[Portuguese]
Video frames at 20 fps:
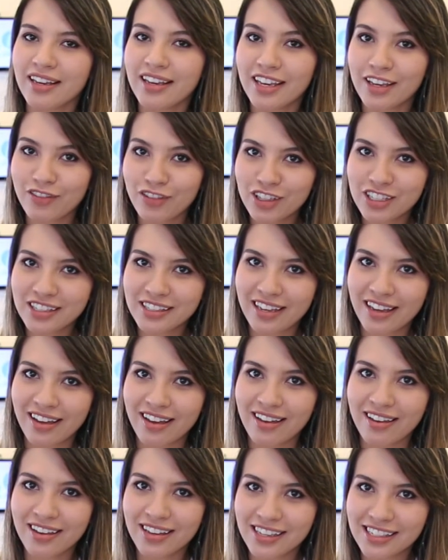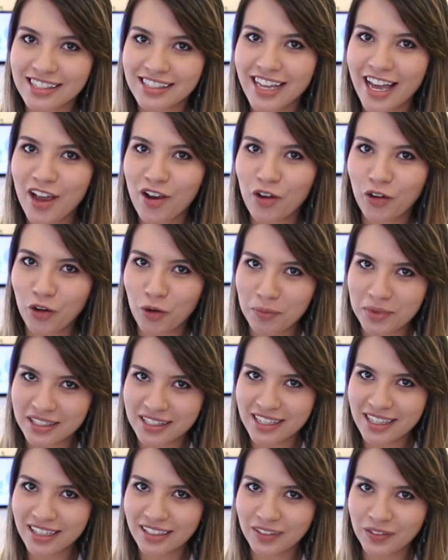E você, está
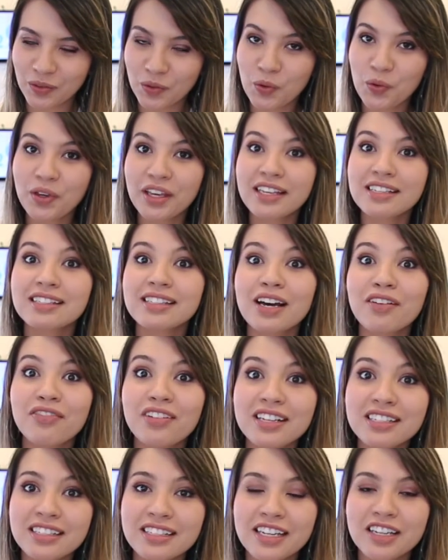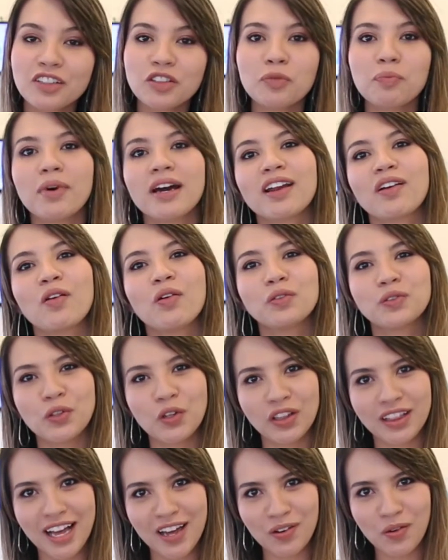economizando? O que está fazendo para
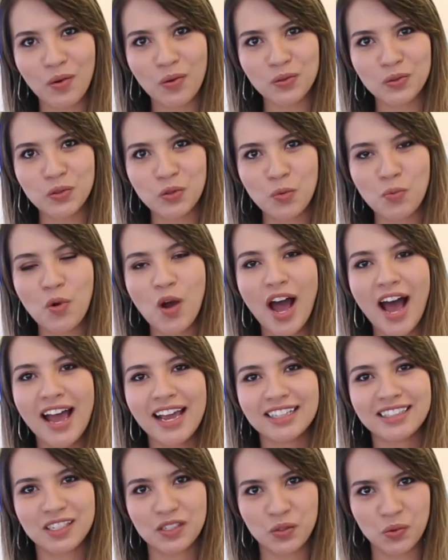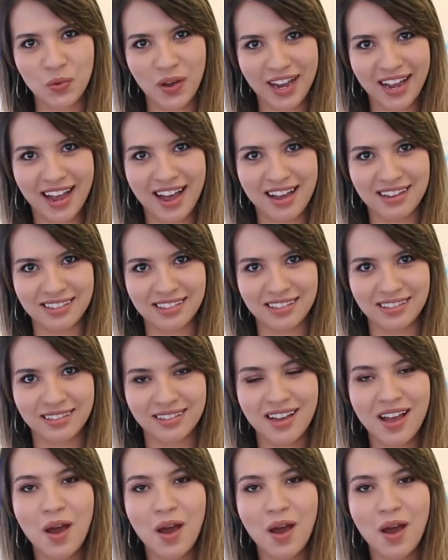controlar o consumo aí da sua casa?